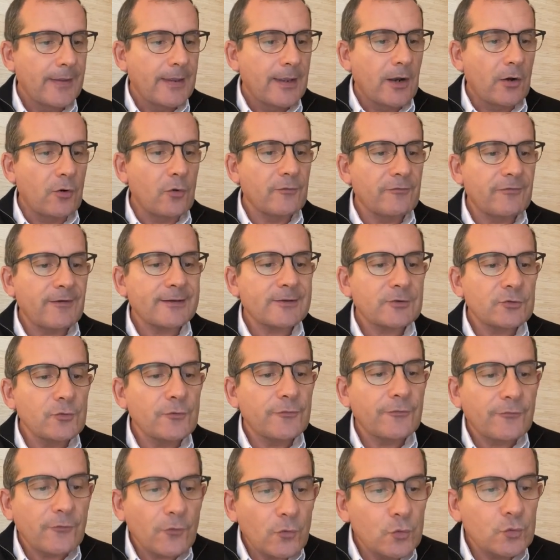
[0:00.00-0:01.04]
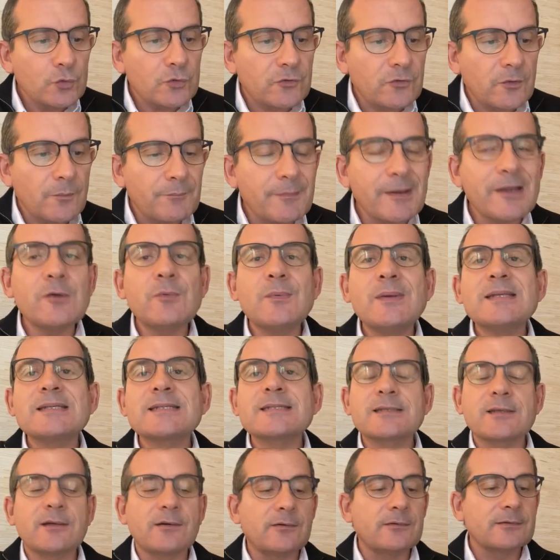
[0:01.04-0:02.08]
le 29 août
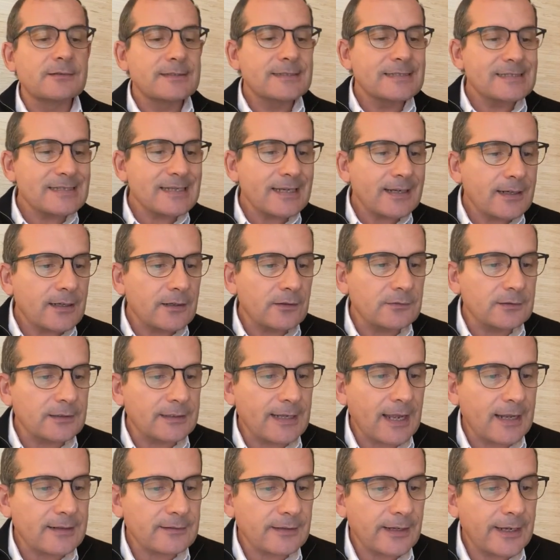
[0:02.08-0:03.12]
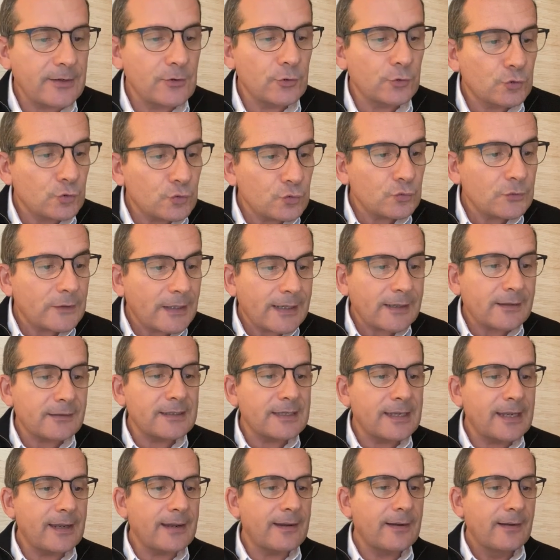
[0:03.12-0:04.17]
1854, et le tout
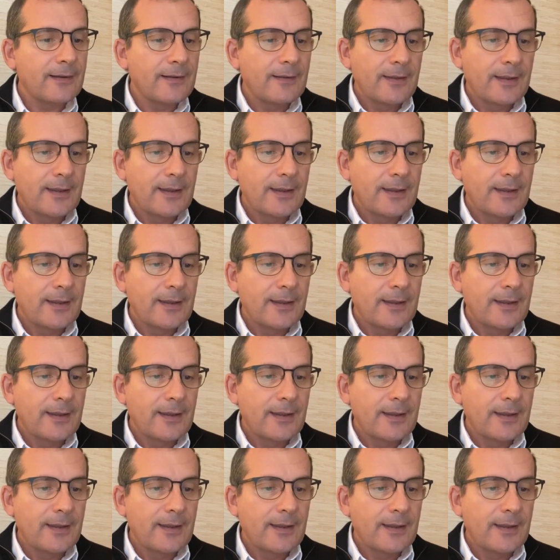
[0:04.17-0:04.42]
dernier,